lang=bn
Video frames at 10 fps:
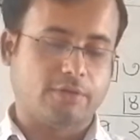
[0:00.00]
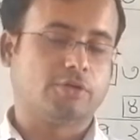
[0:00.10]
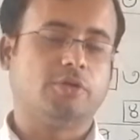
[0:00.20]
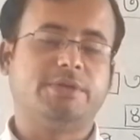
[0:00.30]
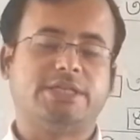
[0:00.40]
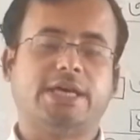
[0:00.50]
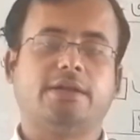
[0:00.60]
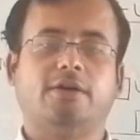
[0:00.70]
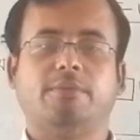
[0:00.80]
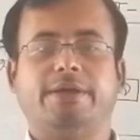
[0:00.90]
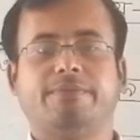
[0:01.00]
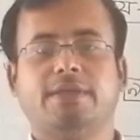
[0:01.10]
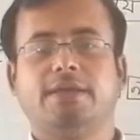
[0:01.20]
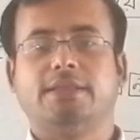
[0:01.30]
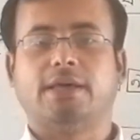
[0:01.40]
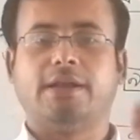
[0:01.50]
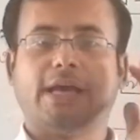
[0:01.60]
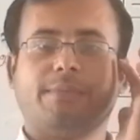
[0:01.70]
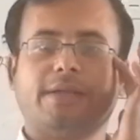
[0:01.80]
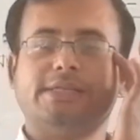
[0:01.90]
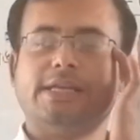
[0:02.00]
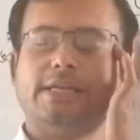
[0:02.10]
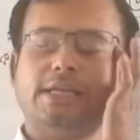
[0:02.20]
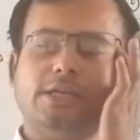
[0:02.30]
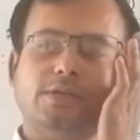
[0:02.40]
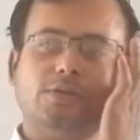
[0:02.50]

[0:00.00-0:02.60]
কত মিটার হবে তাহলে আমরা জানি কি